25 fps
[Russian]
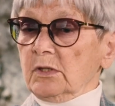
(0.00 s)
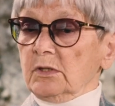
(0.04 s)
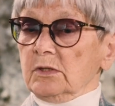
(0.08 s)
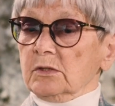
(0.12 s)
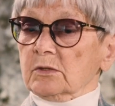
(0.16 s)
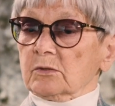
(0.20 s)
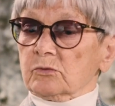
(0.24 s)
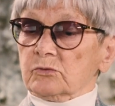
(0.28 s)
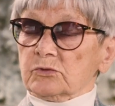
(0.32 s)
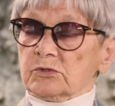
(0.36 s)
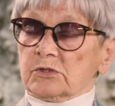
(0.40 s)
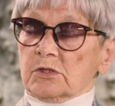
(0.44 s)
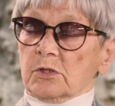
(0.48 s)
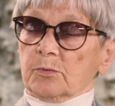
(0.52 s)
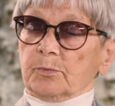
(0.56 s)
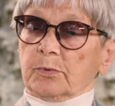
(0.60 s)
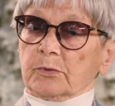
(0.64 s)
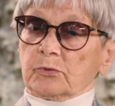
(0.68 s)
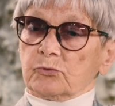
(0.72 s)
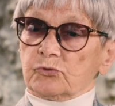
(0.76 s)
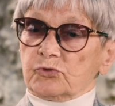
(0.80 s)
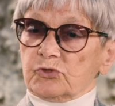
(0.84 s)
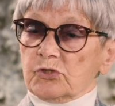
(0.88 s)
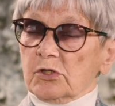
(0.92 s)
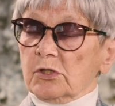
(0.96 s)
и русские
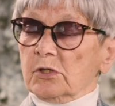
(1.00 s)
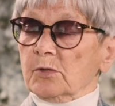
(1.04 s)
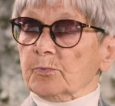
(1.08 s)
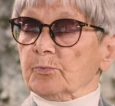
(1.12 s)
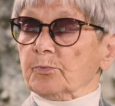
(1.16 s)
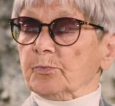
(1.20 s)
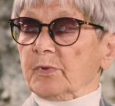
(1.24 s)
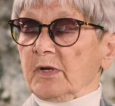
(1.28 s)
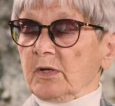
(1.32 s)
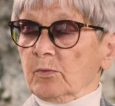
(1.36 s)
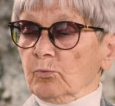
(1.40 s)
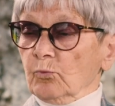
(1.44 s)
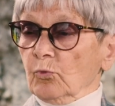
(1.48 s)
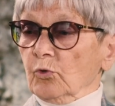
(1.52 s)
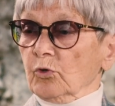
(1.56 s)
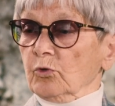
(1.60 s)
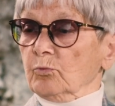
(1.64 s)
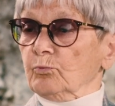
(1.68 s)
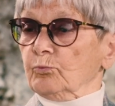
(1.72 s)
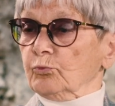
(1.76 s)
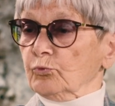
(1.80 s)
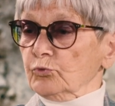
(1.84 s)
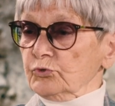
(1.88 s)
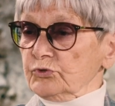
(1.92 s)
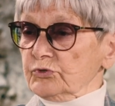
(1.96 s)
получили прямой
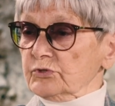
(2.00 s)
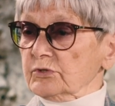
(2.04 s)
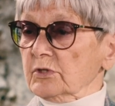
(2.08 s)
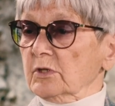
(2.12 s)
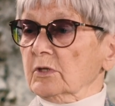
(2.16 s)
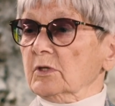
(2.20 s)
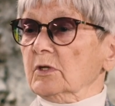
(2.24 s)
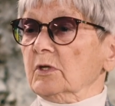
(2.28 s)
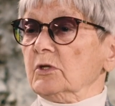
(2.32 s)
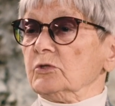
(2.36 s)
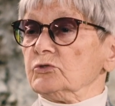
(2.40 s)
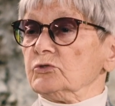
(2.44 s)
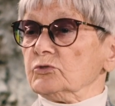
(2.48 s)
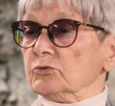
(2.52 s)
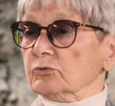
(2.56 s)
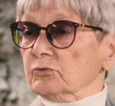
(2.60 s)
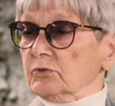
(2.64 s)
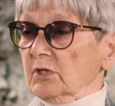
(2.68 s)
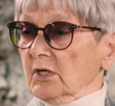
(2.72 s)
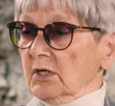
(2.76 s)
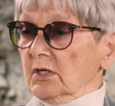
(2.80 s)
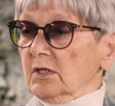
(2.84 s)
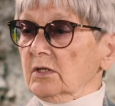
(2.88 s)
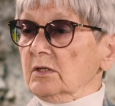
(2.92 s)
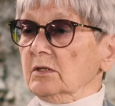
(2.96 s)
путь
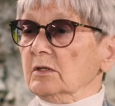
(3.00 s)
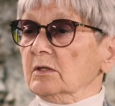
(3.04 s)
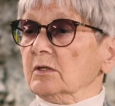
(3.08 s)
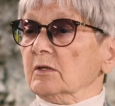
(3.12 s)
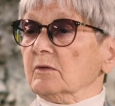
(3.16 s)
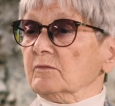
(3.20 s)
сюда,